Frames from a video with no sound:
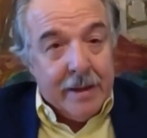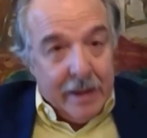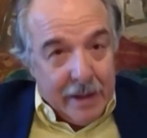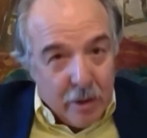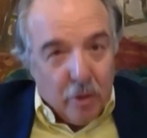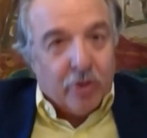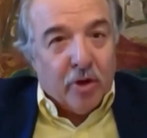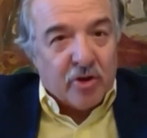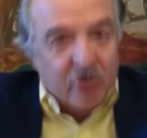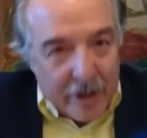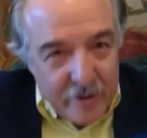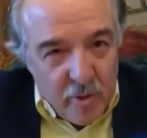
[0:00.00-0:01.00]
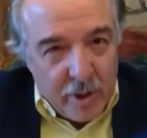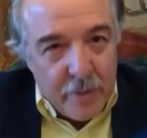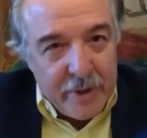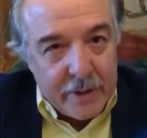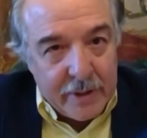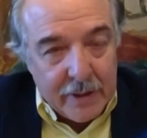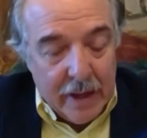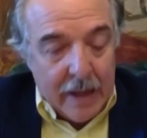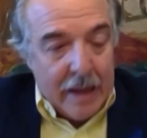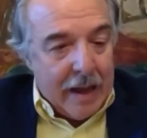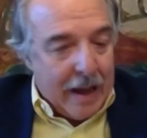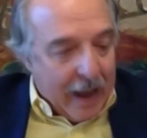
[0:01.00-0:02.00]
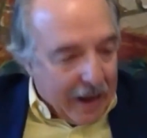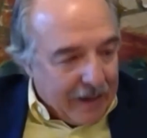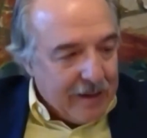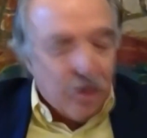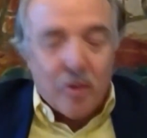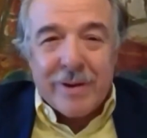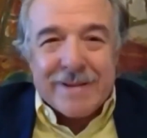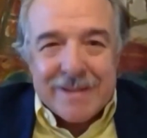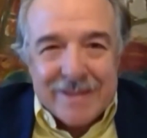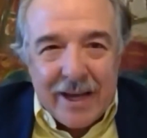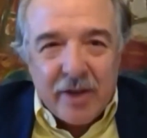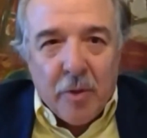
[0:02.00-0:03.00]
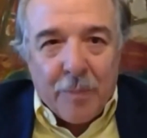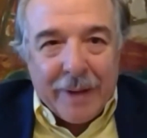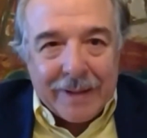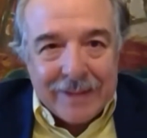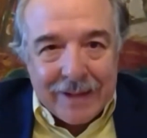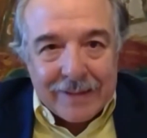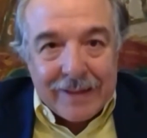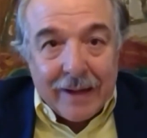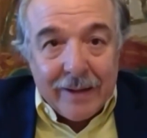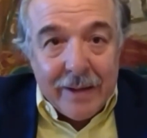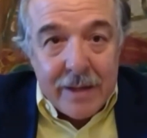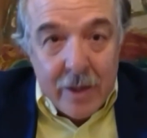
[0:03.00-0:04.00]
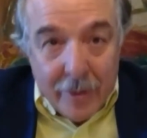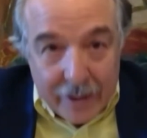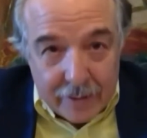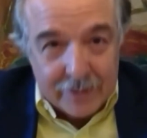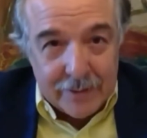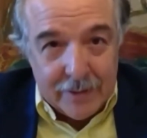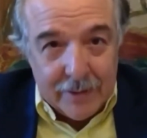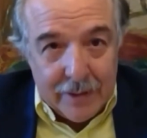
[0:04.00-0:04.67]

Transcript: en los dos años que vienen hagan lo necesario para tratar de llevar